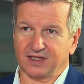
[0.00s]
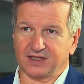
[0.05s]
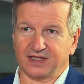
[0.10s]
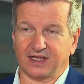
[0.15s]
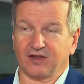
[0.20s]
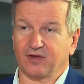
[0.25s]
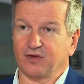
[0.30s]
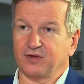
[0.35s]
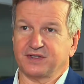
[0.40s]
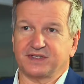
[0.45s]

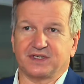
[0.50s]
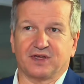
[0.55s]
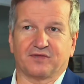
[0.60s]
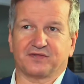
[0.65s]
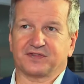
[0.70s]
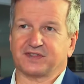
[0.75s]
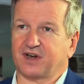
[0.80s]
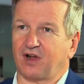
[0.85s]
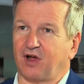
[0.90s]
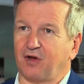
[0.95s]
dann gehen sie
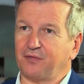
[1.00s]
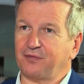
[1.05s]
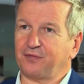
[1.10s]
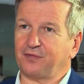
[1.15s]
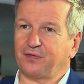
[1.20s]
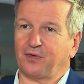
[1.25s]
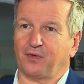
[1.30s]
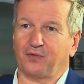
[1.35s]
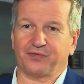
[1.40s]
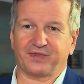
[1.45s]
aufs
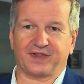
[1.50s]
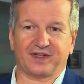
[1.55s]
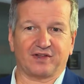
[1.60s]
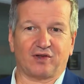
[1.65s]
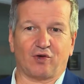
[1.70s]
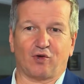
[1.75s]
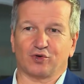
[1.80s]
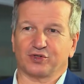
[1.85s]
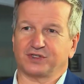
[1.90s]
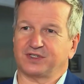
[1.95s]
RAF und dann
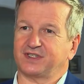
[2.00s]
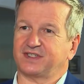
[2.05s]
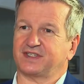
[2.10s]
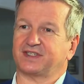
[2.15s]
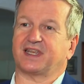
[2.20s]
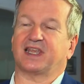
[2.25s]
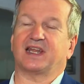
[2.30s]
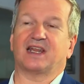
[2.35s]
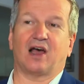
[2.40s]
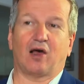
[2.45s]
kostet
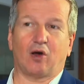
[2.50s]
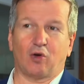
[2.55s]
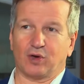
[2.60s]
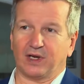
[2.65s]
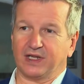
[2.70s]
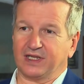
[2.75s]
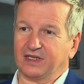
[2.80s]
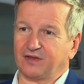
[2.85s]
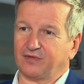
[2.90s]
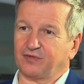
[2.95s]
es genau
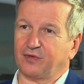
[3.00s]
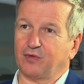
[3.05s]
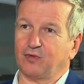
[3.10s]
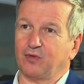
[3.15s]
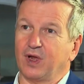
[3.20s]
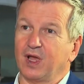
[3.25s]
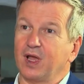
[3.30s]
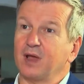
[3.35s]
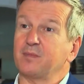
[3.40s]
gleich viel.